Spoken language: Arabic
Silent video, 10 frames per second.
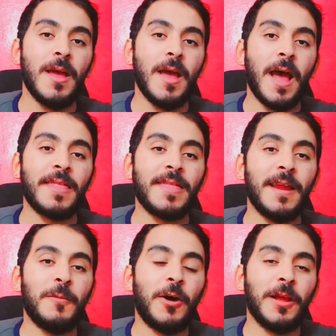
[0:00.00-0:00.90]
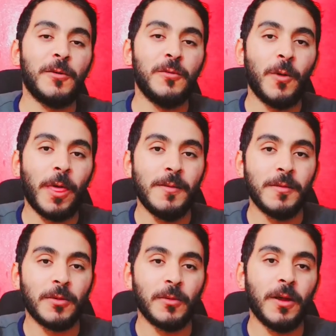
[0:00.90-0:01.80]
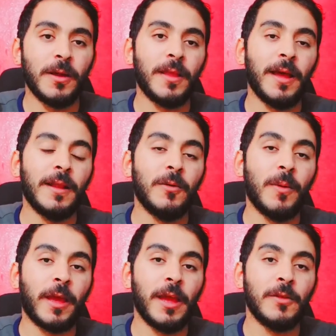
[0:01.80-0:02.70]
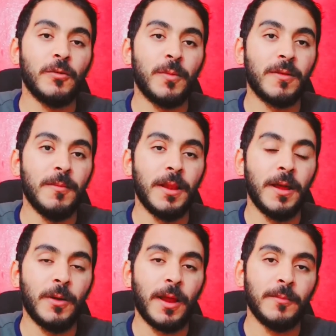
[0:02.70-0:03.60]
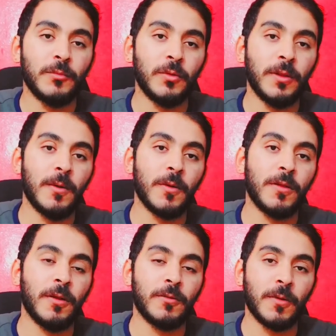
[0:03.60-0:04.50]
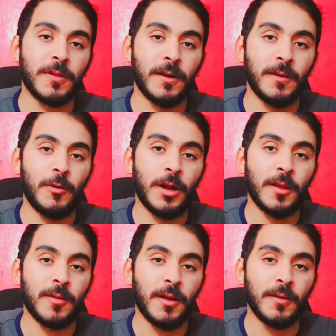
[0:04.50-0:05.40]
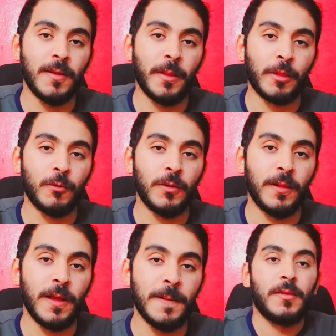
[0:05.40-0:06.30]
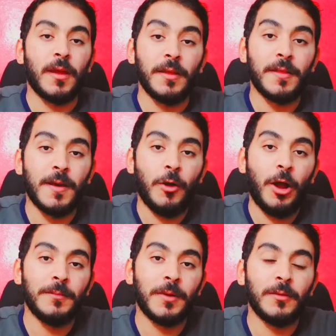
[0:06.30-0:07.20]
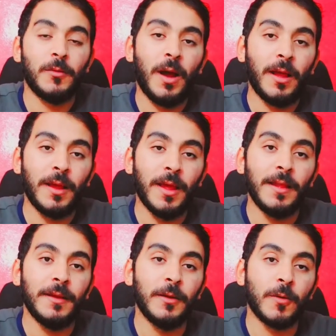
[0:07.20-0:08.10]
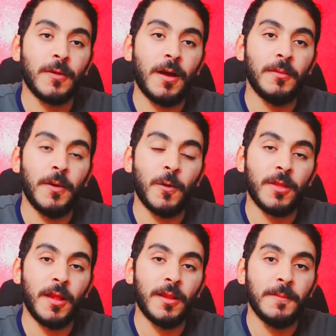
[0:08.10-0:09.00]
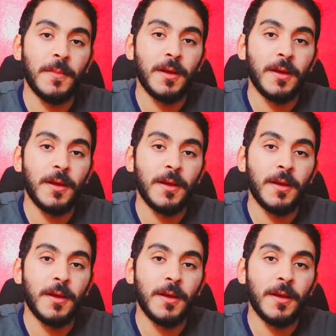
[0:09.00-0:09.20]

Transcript: السلام عليكم ورحمة الله تعالى وبركاته بسم الله والحمد لله والصلاة والسلام على سيدنا رسول الله سيدنا محمد وعلى آله وصحبه وسلم